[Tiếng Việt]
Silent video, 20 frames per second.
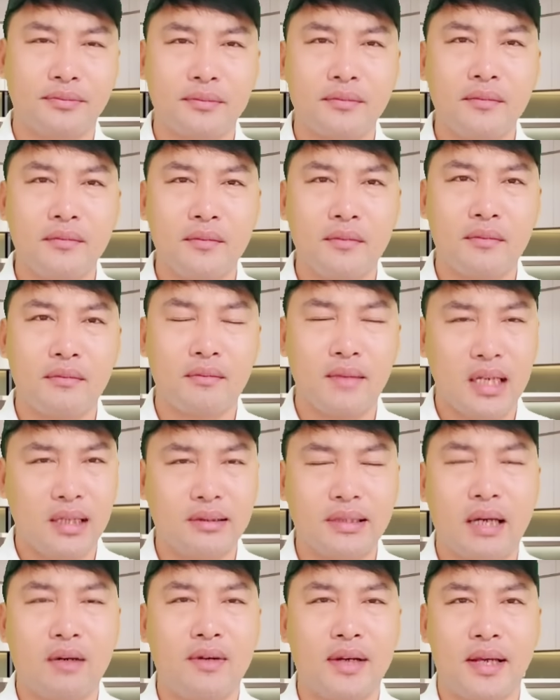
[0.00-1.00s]
ừ. bớt
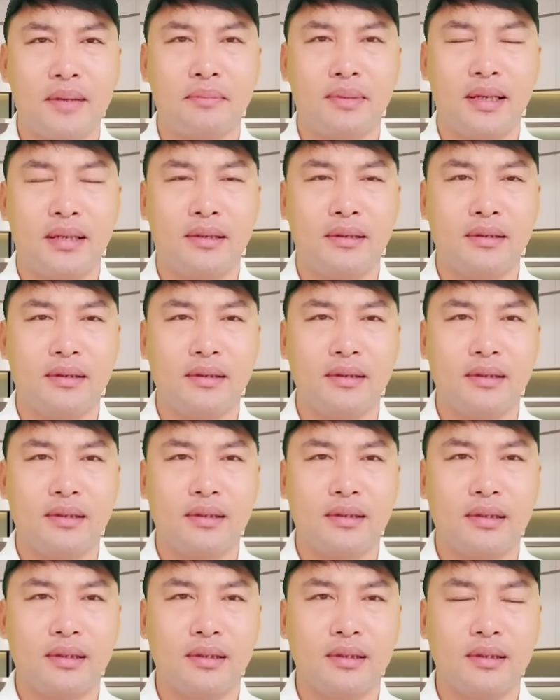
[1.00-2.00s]
tạo nghiệp đi
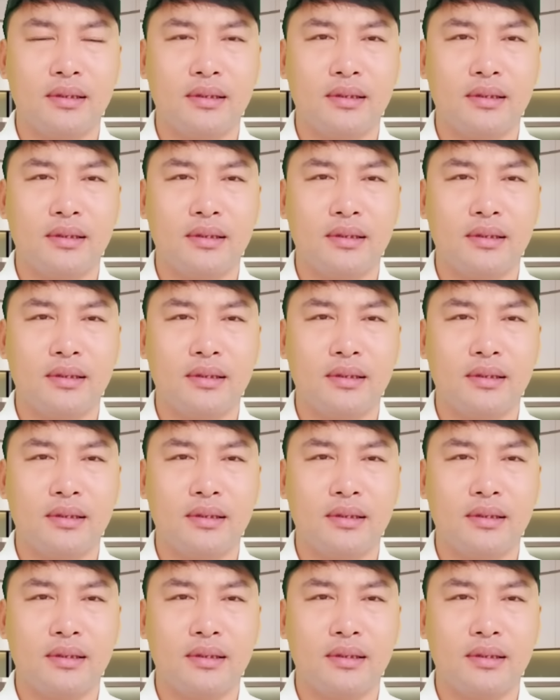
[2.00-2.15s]
đó.